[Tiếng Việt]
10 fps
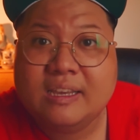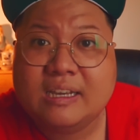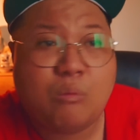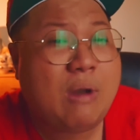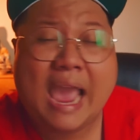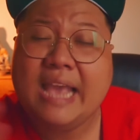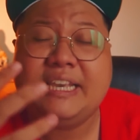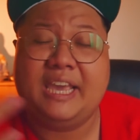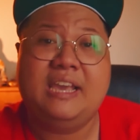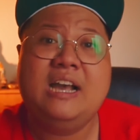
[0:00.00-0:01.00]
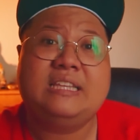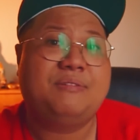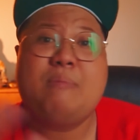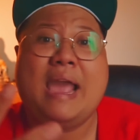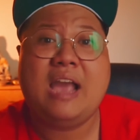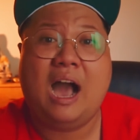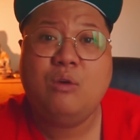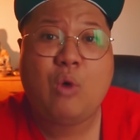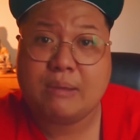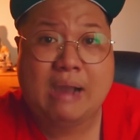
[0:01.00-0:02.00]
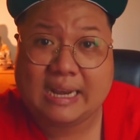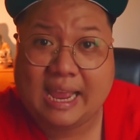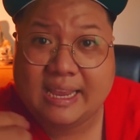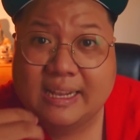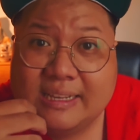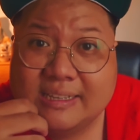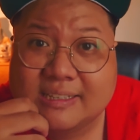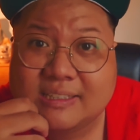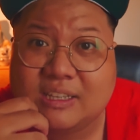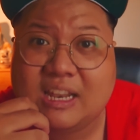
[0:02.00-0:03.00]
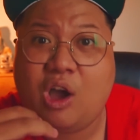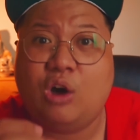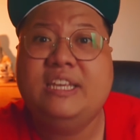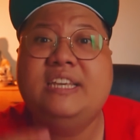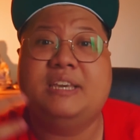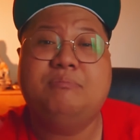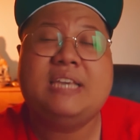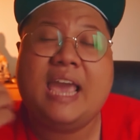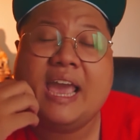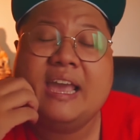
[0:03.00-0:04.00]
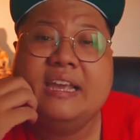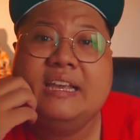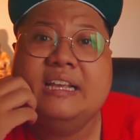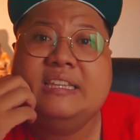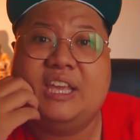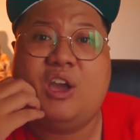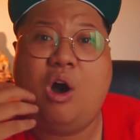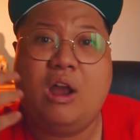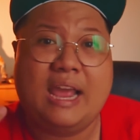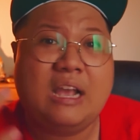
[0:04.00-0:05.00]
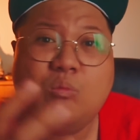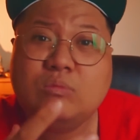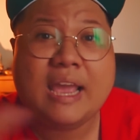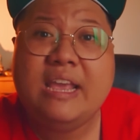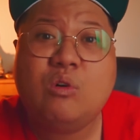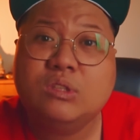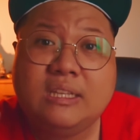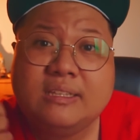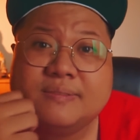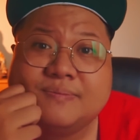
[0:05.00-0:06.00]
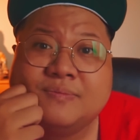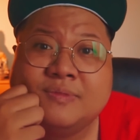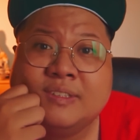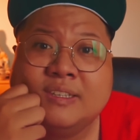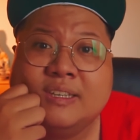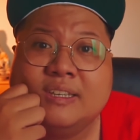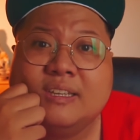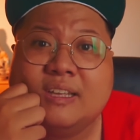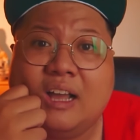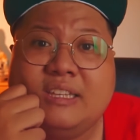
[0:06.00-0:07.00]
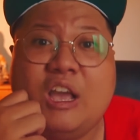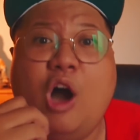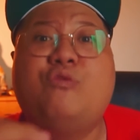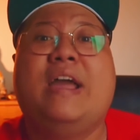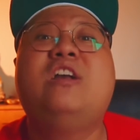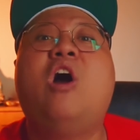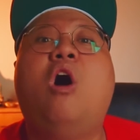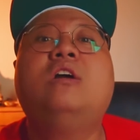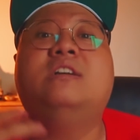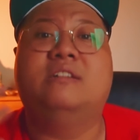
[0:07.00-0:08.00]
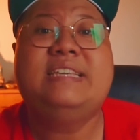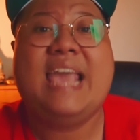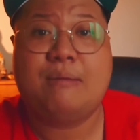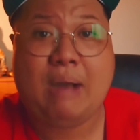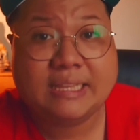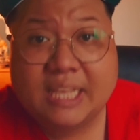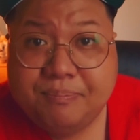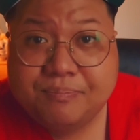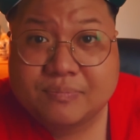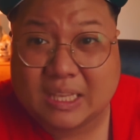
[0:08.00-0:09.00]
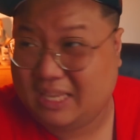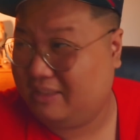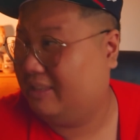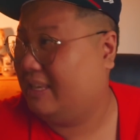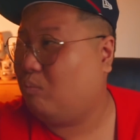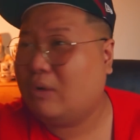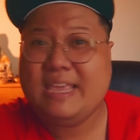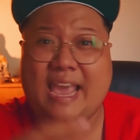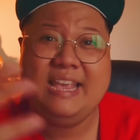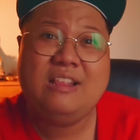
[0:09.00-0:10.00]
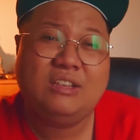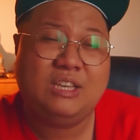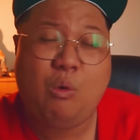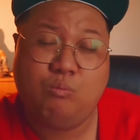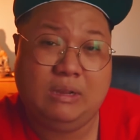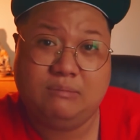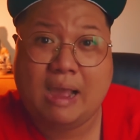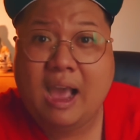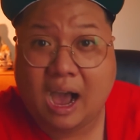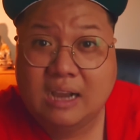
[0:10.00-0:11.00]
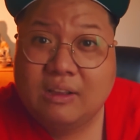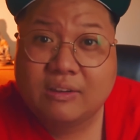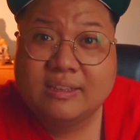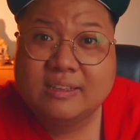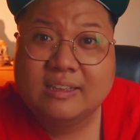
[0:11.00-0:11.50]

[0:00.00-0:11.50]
không có ai kiện hết thì không ai ở ngoài bà này hết á cho nên họ đi kiểm tra thì họ lại không thấy con nít đó ờ, thì họ phải gõ cửa nhà bà tiếp tại vì trong cái dãy đó chỉ một mình bà ở thôi